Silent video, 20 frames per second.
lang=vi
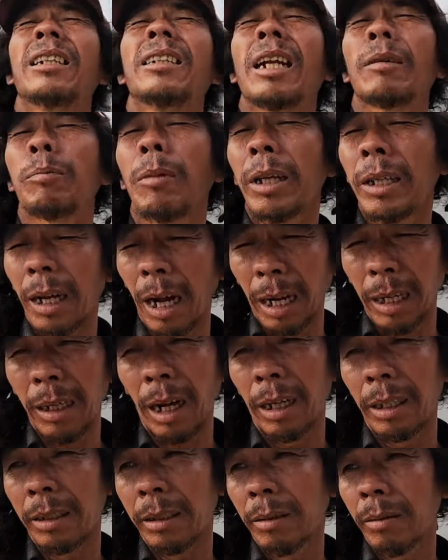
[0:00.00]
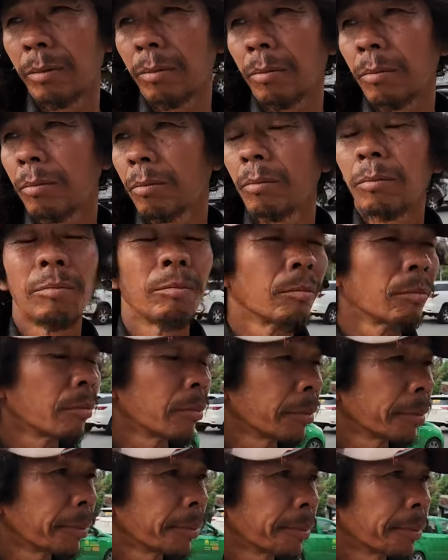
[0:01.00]
đất miên ở rồi à đi
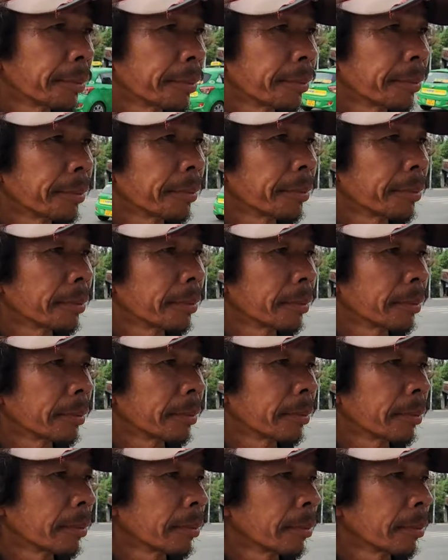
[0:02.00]
qua bên Campuchia ha à,